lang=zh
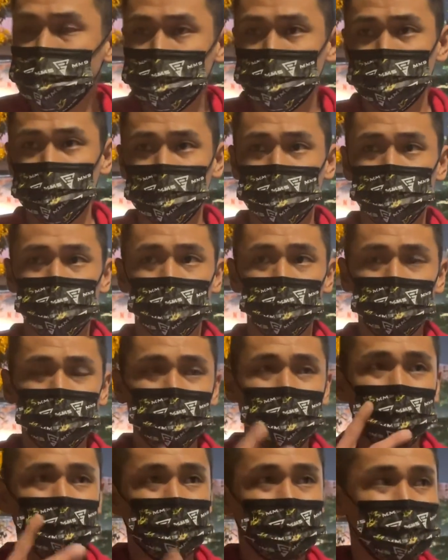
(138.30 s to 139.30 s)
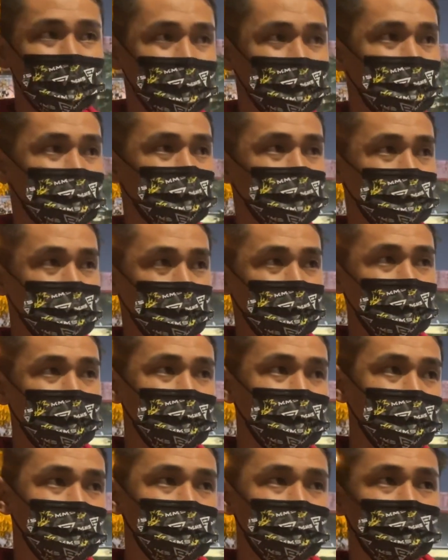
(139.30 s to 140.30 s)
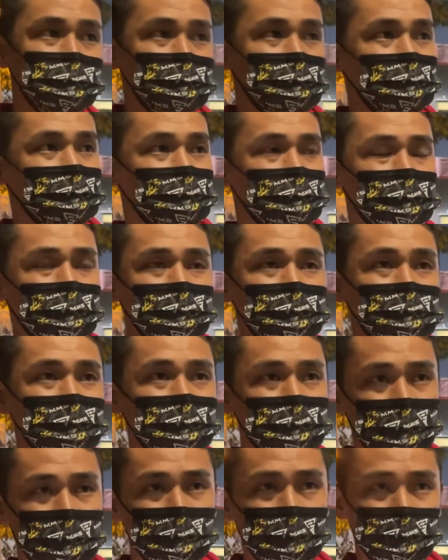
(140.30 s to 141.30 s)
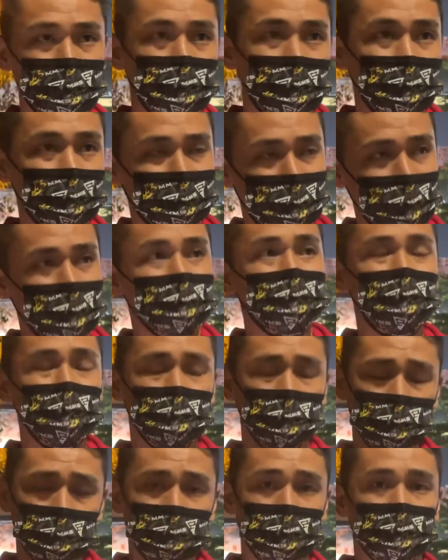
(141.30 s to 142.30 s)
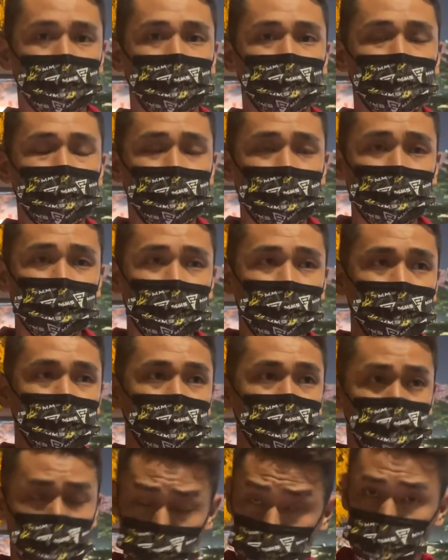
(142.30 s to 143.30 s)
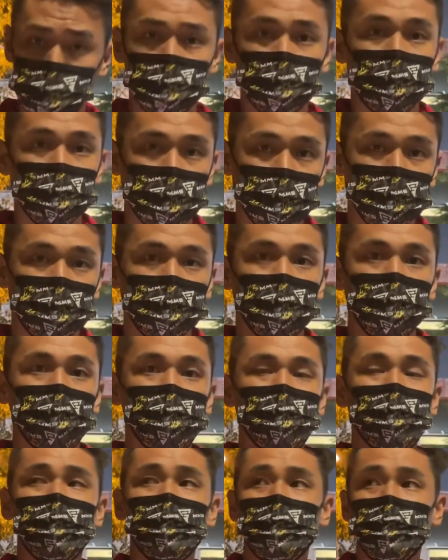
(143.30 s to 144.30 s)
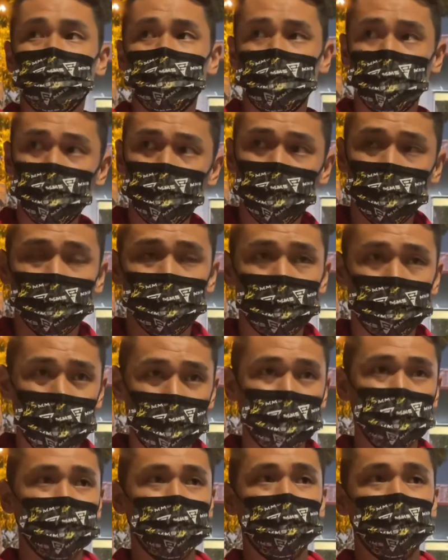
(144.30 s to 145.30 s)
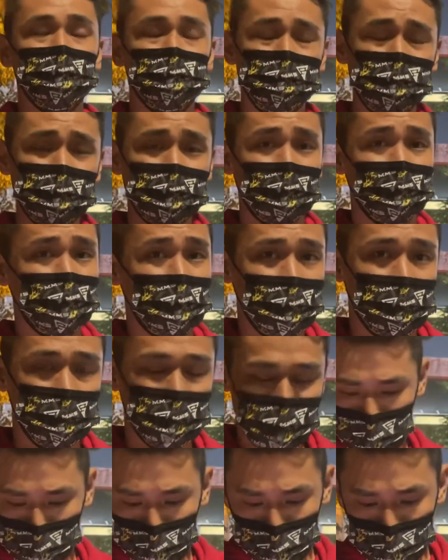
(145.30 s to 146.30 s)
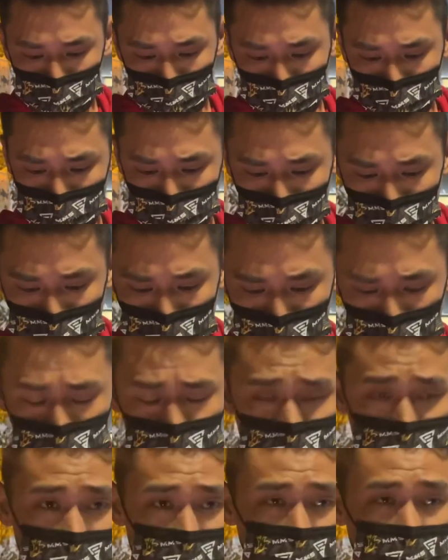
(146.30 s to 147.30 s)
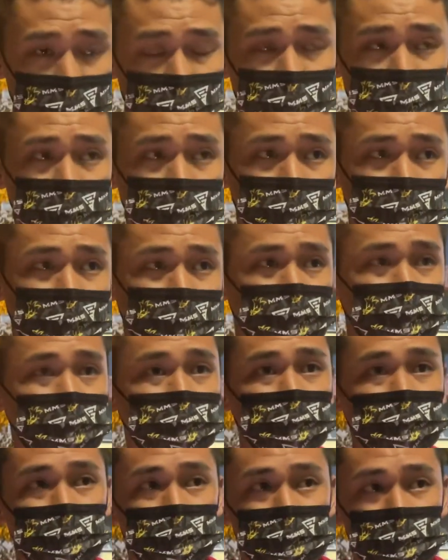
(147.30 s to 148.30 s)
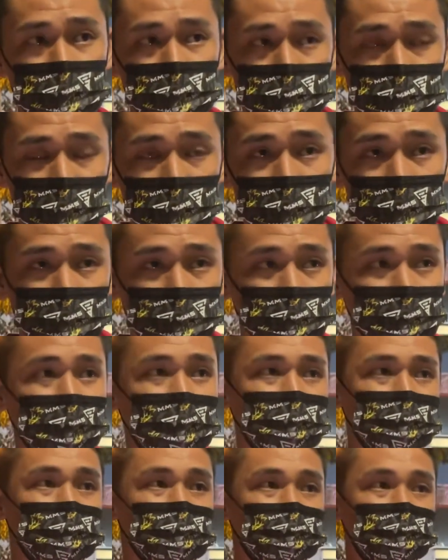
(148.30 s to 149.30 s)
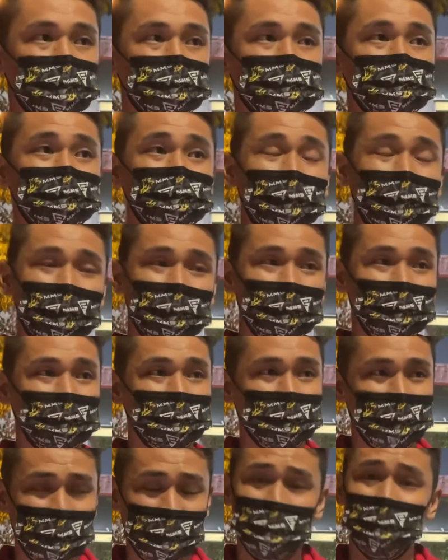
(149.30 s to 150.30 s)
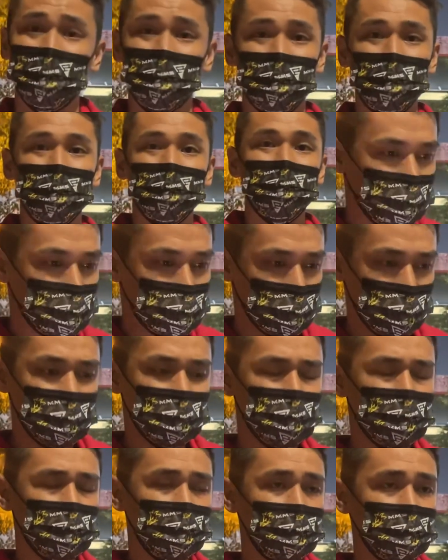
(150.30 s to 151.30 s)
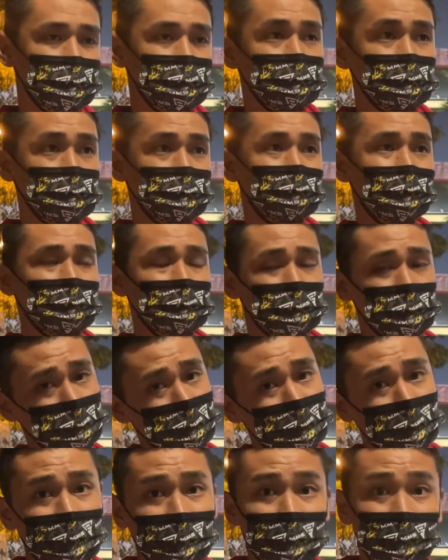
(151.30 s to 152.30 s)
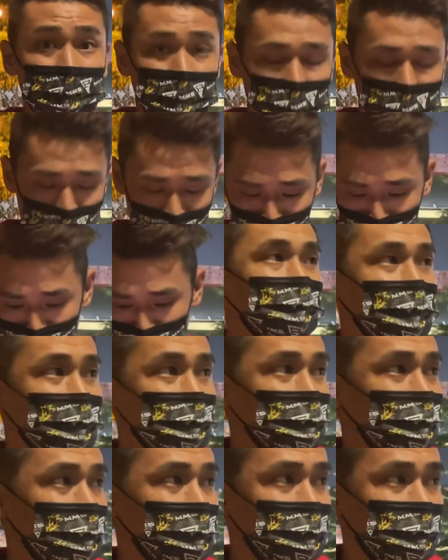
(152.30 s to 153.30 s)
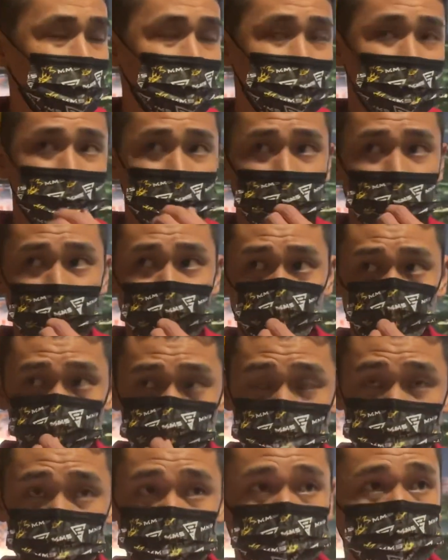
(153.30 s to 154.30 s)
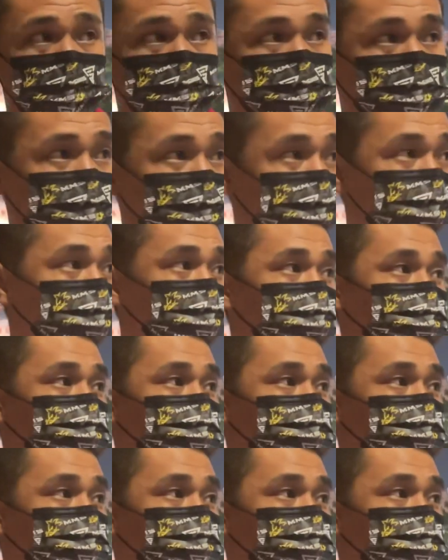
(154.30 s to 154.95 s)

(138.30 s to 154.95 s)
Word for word: 其实从这两个打席，我们可以看到，其实都是很快，两位投手都是非常有球速的投手，直球的品质也都非常好。第三颗球他投的，他选择使用变化球，那都投的太甜了，其实是可以试着把它投的开一点。大家可以看得到陈崇挺吼那一颗